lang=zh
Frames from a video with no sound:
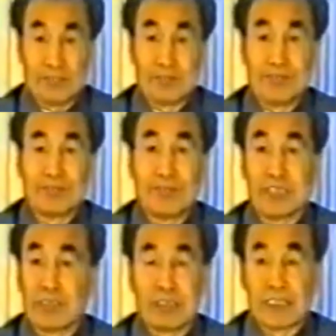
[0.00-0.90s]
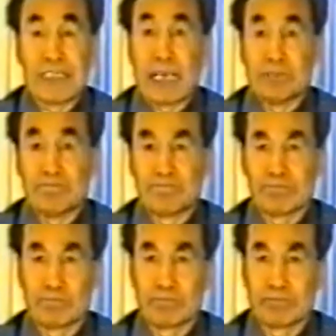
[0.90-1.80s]
自己要动脑子，
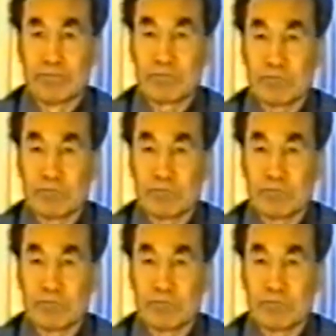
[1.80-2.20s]
要动脑子